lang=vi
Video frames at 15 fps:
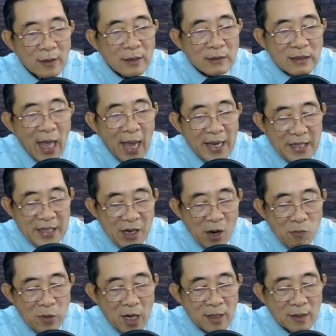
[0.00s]
tay
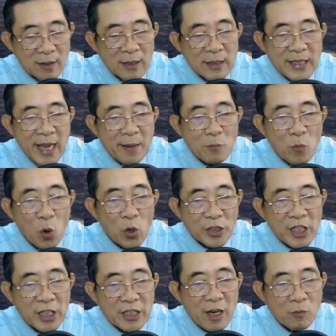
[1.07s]
không ngừng vẽ bùa
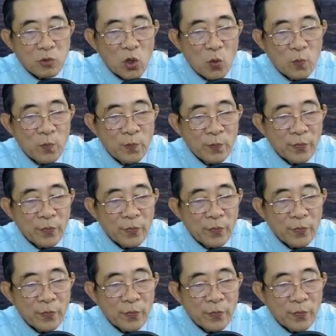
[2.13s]
trên không trung.